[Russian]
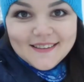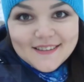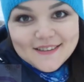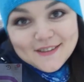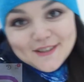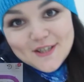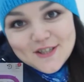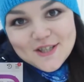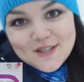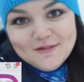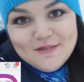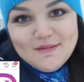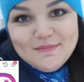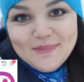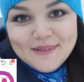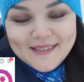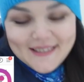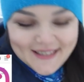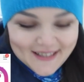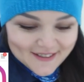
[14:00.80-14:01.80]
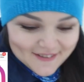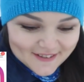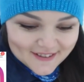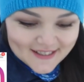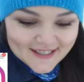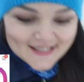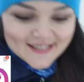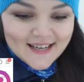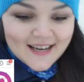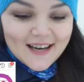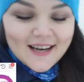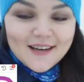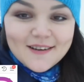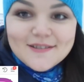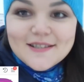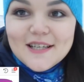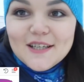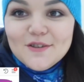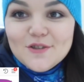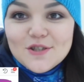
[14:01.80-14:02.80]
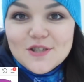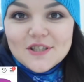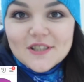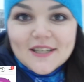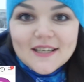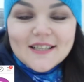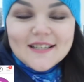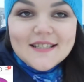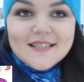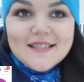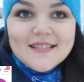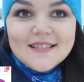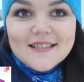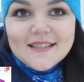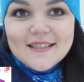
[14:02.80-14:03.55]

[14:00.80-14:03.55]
И надеюсь, что вам понравилось. В следующий раз,